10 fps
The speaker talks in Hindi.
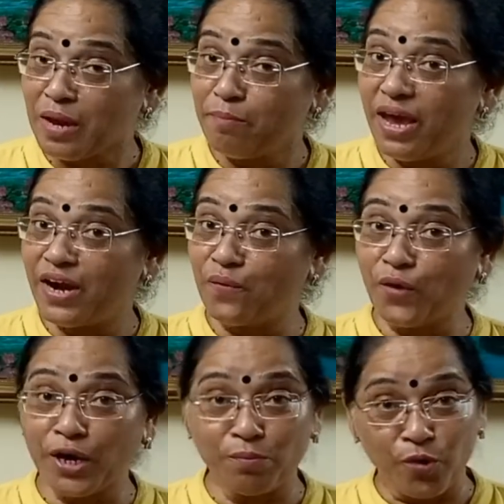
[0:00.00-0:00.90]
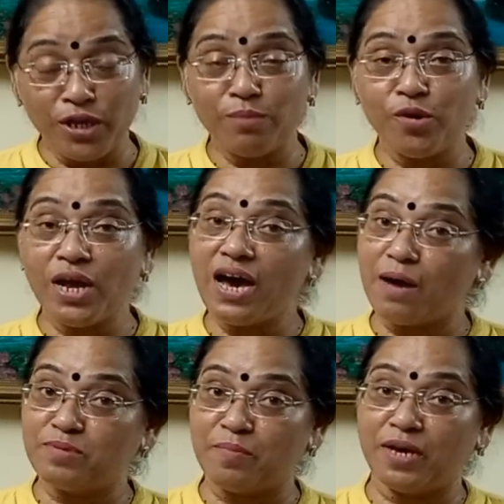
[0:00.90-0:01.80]
मैं एडवोकेट मोहिनी मोना
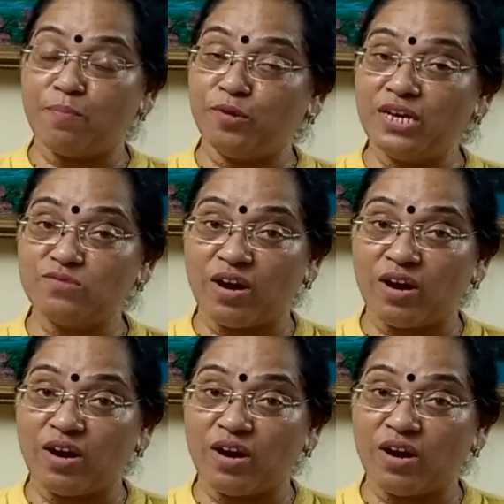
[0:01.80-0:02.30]
आप सभी का पुनः